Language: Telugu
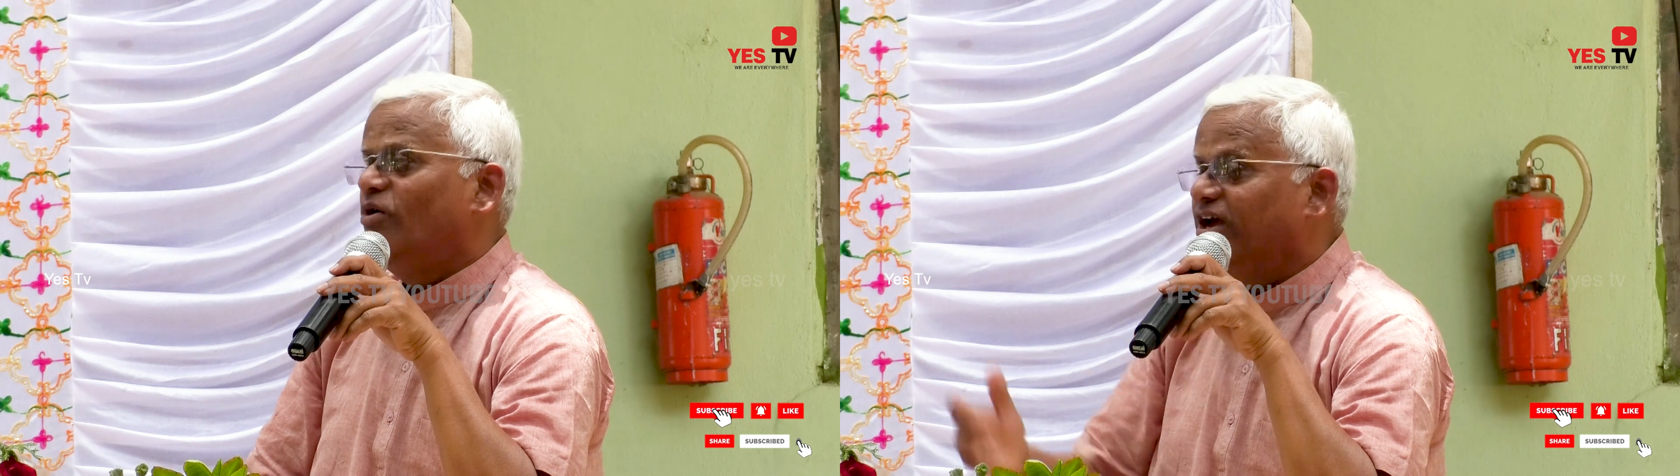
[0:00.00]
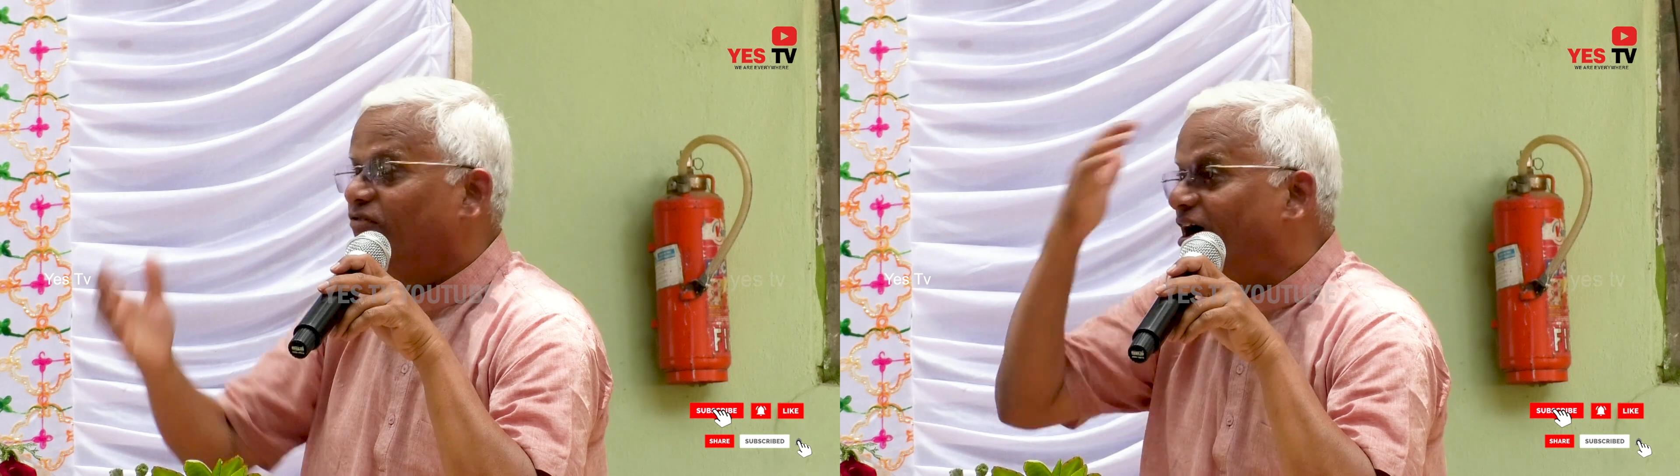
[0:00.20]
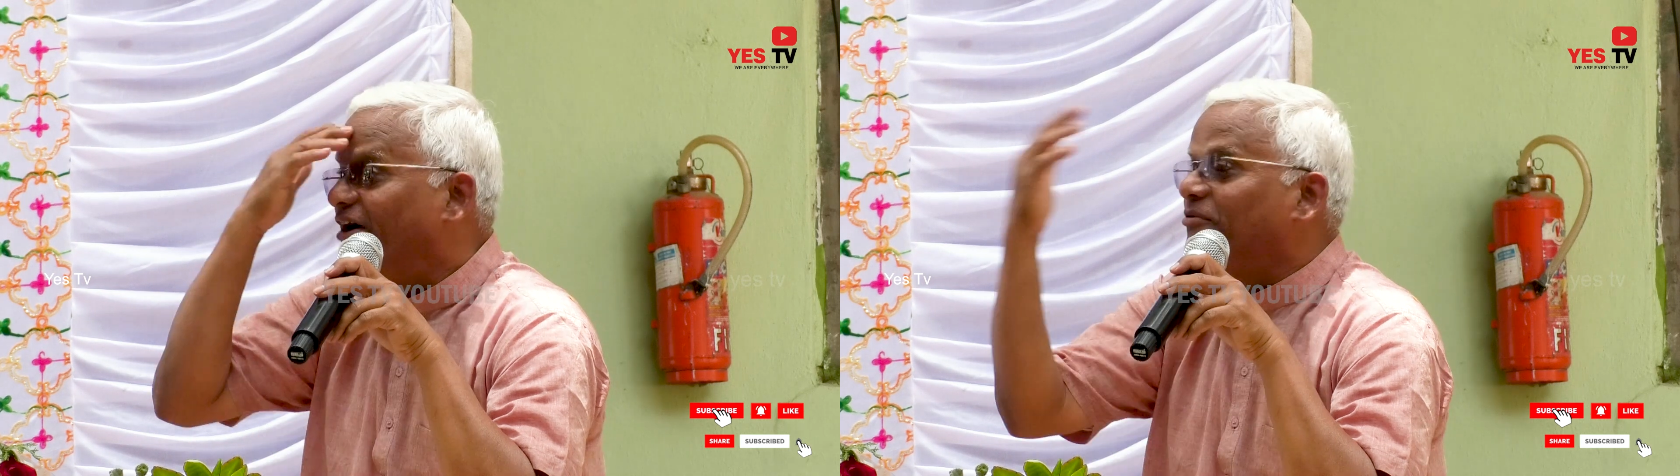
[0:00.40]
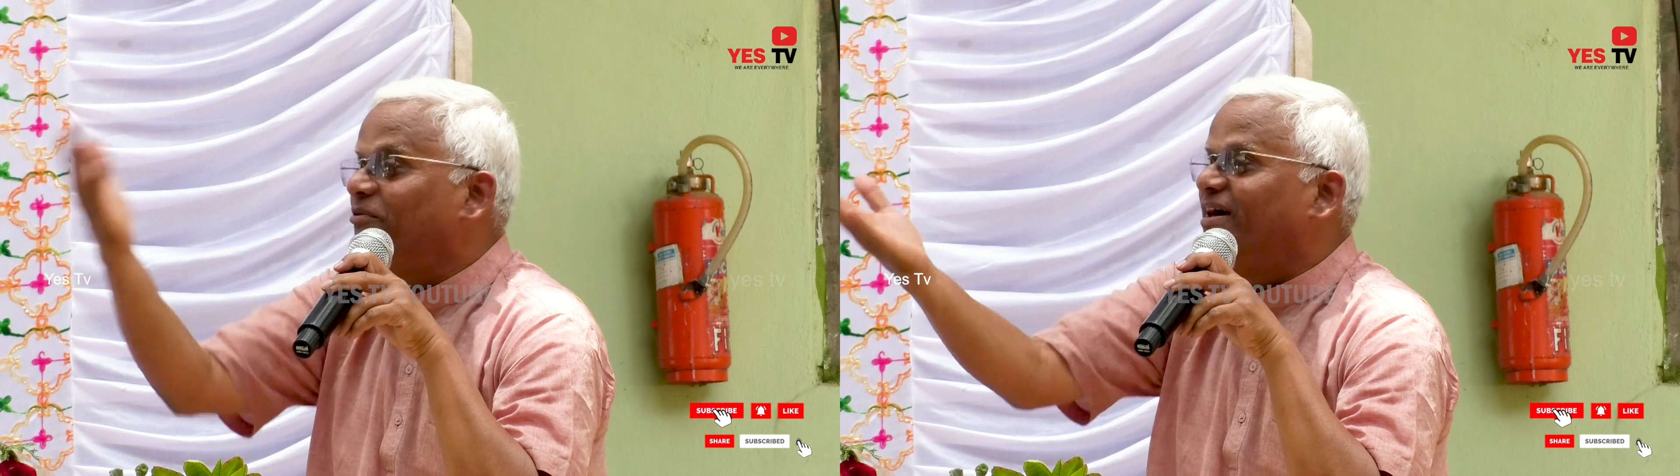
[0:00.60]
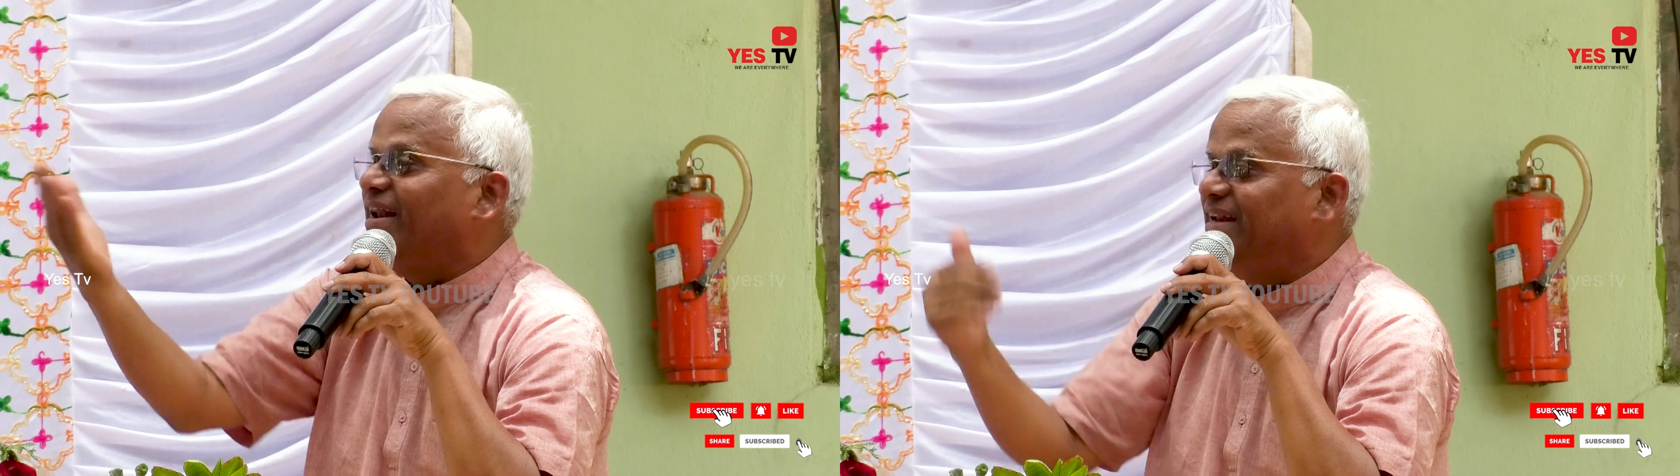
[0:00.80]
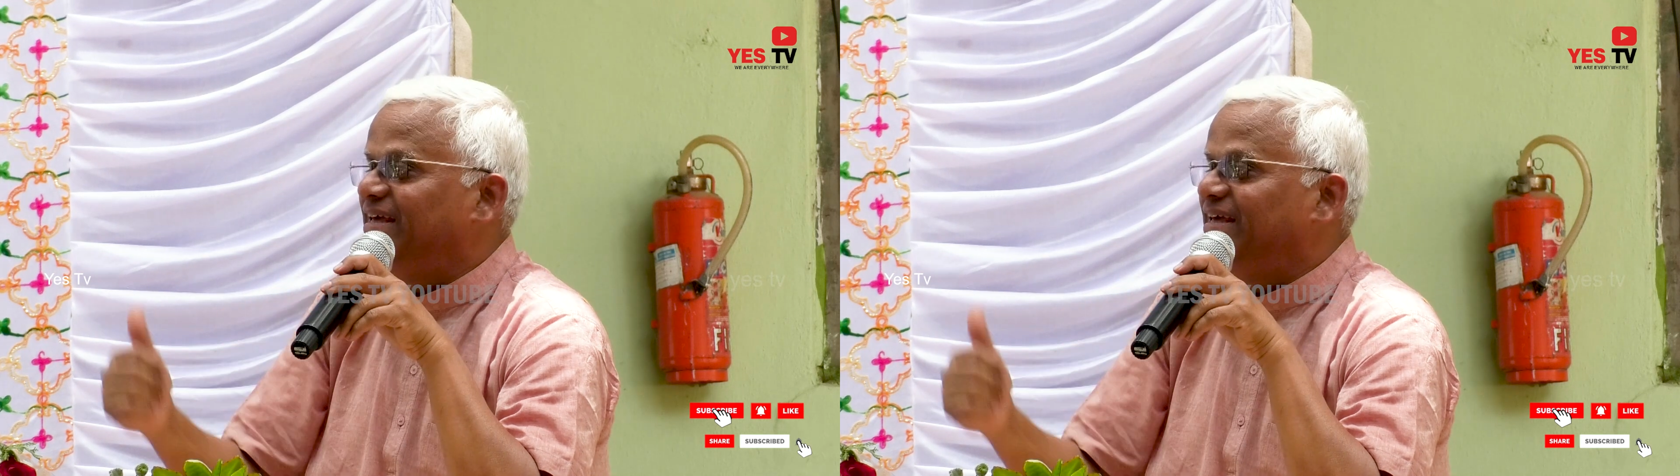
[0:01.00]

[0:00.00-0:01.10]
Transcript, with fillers: ఓకే వాడుకున్నారు